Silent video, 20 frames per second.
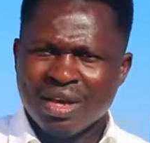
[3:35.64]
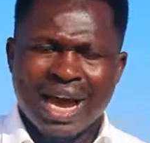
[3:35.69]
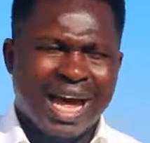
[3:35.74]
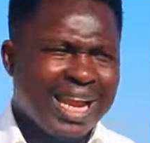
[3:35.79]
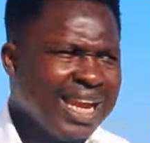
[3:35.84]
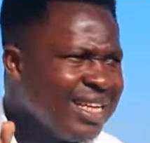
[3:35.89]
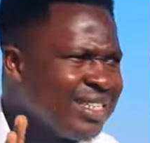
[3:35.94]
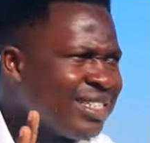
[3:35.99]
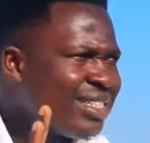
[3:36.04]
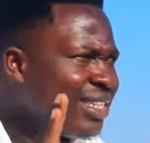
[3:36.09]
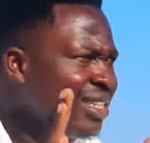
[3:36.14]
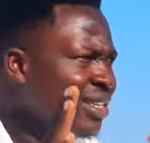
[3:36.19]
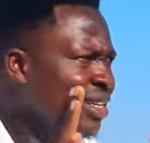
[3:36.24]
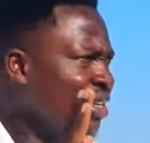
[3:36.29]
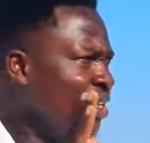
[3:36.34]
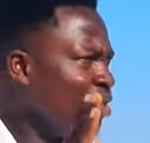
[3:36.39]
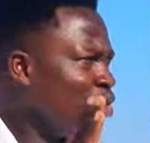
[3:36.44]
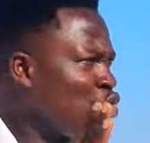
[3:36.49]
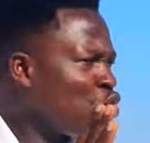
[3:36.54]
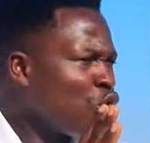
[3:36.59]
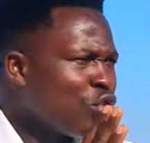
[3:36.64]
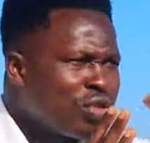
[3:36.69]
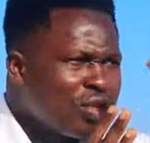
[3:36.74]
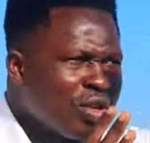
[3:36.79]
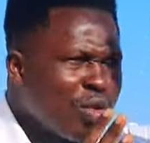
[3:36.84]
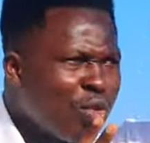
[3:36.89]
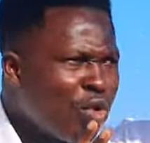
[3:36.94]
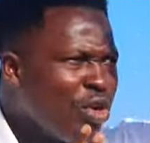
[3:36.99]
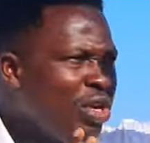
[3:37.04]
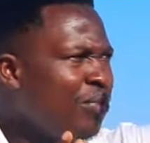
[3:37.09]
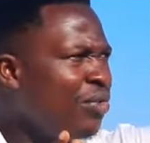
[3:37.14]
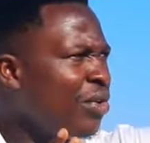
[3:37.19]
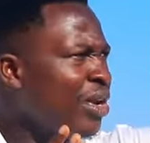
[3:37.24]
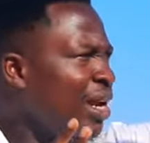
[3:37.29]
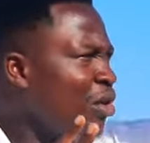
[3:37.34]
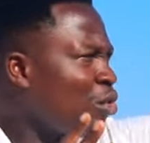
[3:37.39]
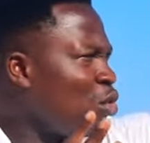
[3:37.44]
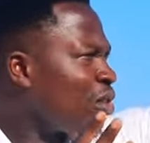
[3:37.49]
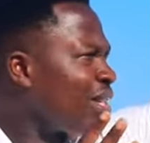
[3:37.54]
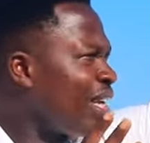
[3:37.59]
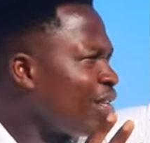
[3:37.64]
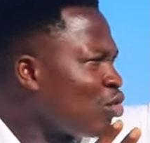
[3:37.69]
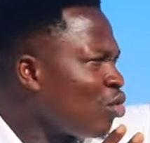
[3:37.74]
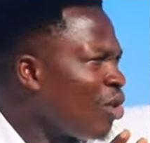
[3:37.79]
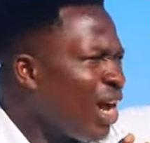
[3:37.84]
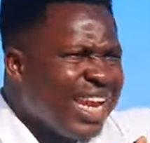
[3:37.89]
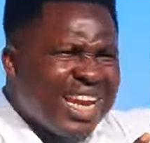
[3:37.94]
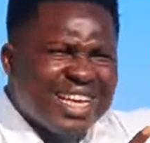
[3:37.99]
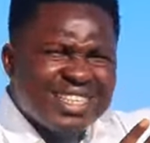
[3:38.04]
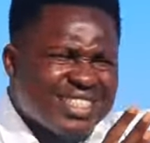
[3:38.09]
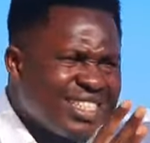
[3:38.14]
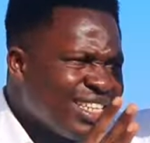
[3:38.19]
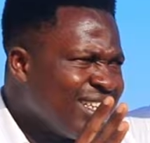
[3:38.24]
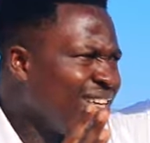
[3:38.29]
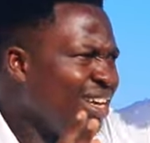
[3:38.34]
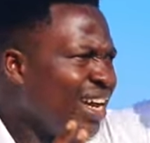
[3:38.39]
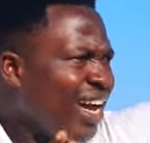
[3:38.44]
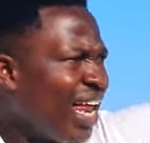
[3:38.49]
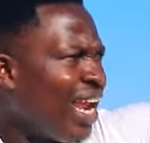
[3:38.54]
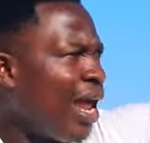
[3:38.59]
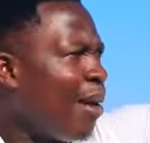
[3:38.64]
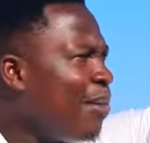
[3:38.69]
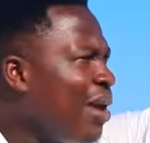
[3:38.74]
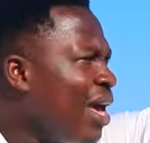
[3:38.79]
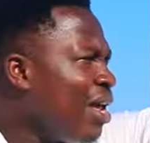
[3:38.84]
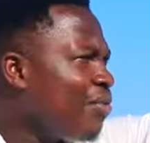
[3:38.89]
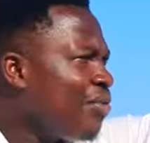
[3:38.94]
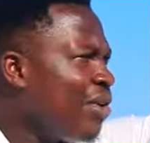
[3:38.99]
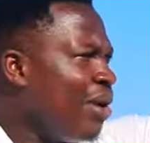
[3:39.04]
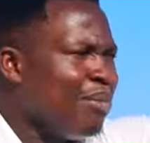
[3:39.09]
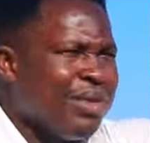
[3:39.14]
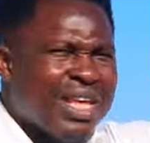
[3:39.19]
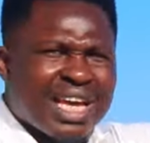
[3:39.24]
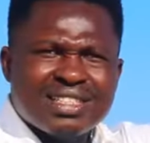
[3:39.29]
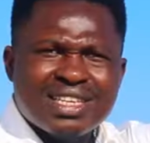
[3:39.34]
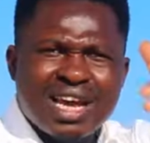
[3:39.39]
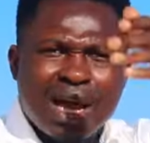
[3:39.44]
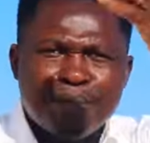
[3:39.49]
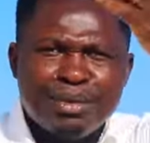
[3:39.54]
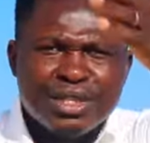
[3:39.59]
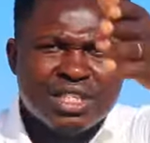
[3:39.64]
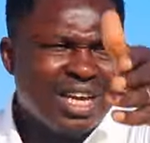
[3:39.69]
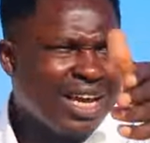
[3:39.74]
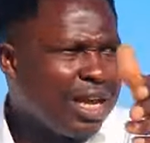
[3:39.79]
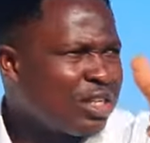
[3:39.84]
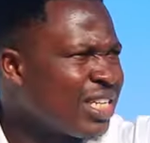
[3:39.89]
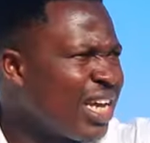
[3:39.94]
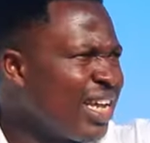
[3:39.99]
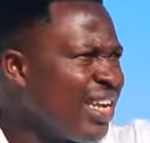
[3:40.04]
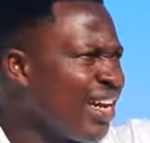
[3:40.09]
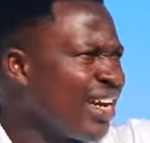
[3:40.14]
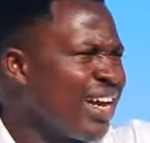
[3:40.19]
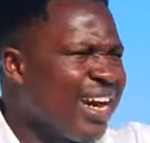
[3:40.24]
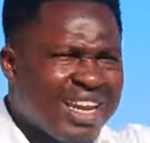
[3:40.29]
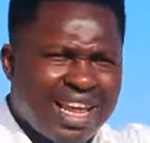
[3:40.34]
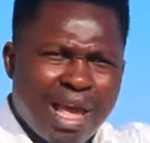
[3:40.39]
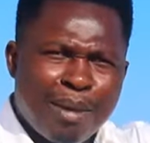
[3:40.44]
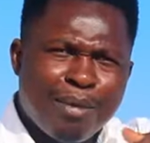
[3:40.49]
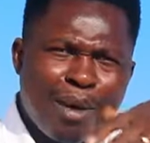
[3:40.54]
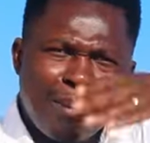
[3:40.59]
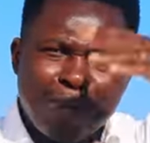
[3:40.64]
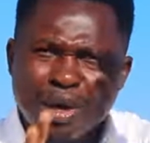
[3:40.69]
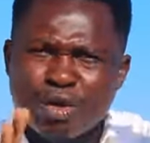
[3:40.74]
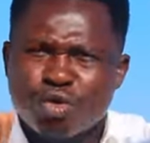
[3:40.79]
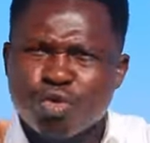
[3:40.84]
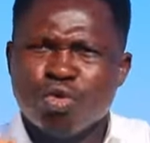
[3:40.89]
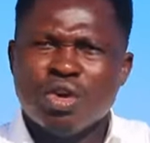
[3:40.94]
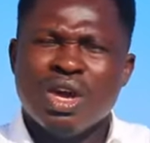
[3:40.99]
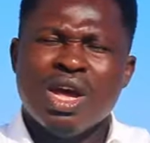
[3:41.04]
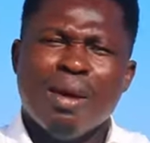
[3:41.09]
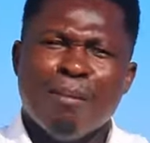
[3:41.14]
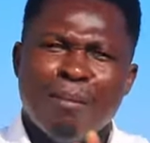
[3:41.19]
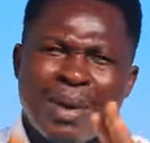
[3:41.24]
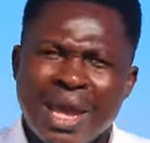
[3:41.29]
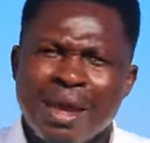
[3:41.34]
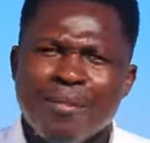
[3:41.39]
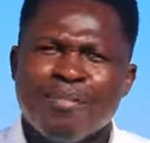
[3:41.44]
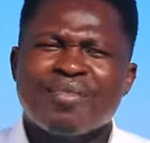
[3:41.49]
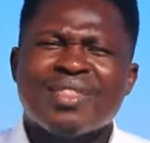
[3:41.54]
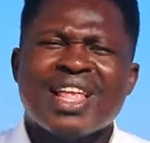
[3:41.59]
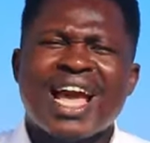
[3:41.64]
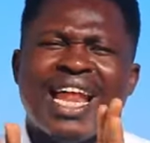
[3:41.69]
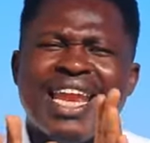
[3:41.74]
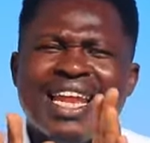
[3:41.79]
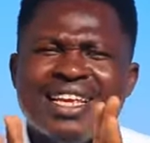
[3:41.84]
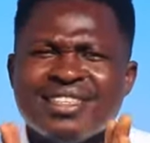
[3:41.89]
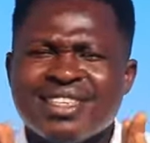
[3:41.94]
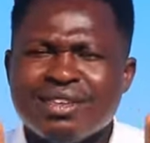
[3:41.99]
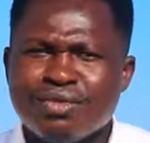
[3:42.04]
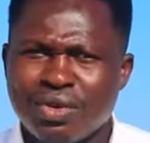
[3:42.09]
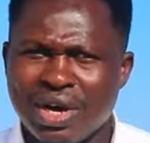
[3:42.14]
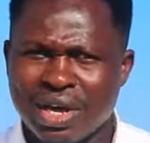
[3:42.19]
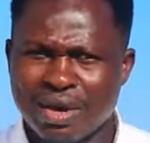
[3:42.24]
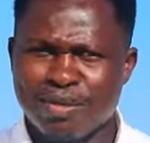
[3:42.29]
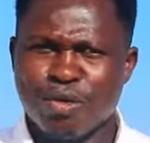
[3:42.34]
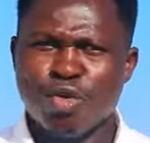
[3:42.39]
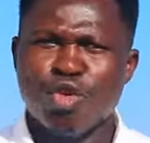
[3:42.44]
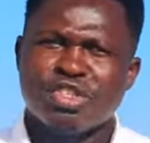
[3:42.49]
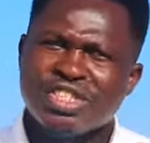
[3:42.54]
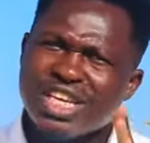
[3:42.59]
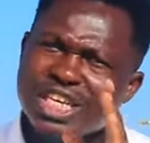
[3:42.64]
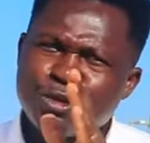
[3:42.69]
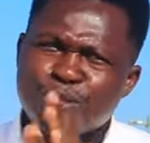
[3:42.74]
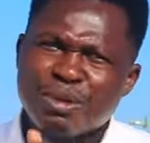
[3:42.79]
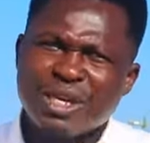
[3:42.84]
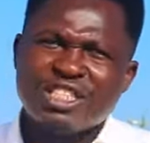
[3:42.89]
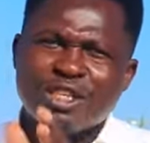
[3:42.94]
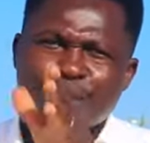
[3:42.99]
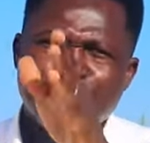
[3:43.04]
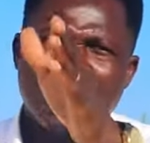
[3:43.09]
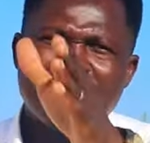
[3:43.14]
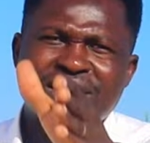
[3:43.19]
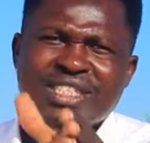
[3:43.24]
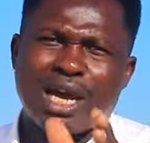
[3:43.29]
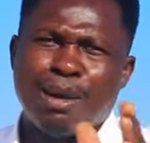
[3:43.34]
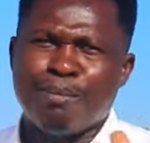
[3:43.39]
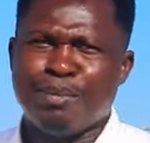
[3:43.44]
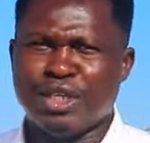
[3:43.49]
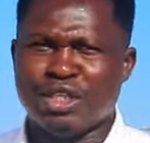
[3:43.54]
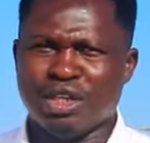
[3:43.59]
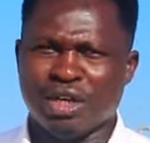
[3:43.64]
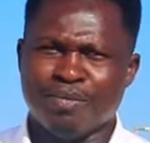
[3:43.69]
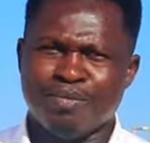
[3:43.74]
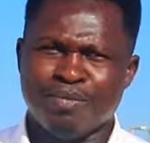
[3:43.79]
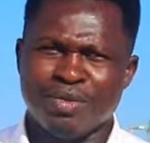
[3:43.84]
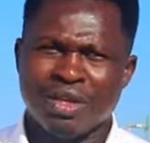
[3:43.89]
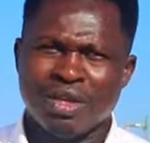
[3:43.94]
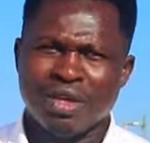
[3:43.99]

Allez-y, juste au niveau des cotations. Allez-y, à la BRVM, il y a ça à Abidjan, il y a ça à Dakar, il y a un peu partout. Mais allez-y voir. Le siège principal, c'est Abidjan.